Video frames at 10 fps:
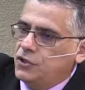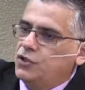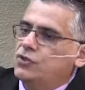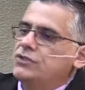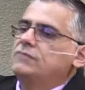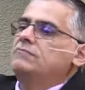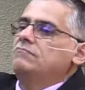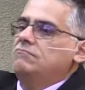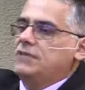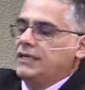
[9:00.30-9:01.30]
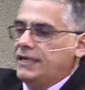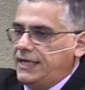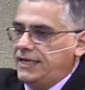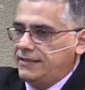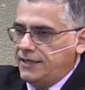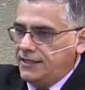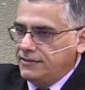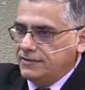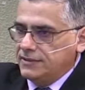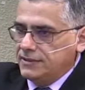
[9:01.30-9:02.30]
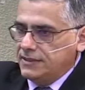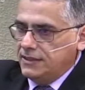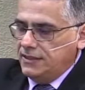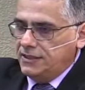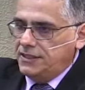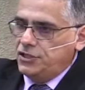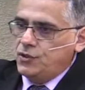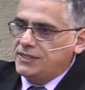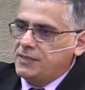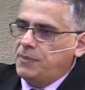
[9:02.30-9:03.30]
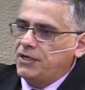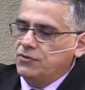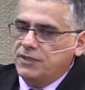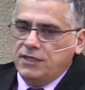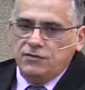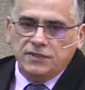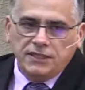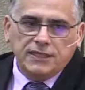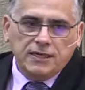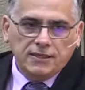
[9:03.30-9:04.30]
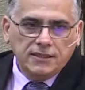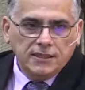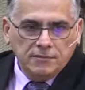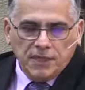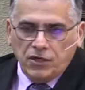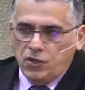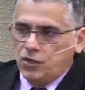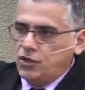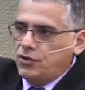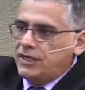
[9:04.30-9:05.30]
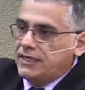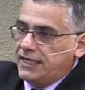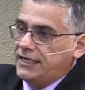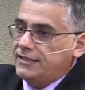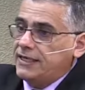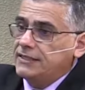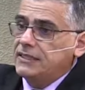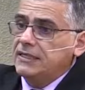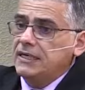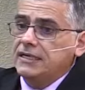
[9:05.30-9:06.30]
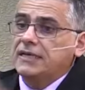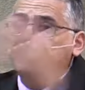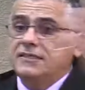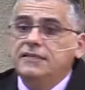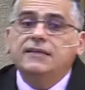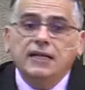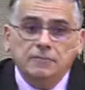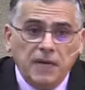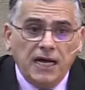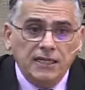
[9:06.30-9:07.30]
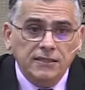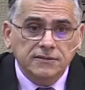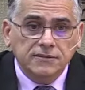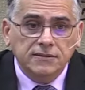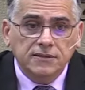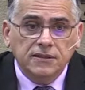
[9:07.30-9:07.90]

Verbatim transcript: Dios decreta, y dicho así para que usted lo entienda mejor, Dios decreta que exista el mal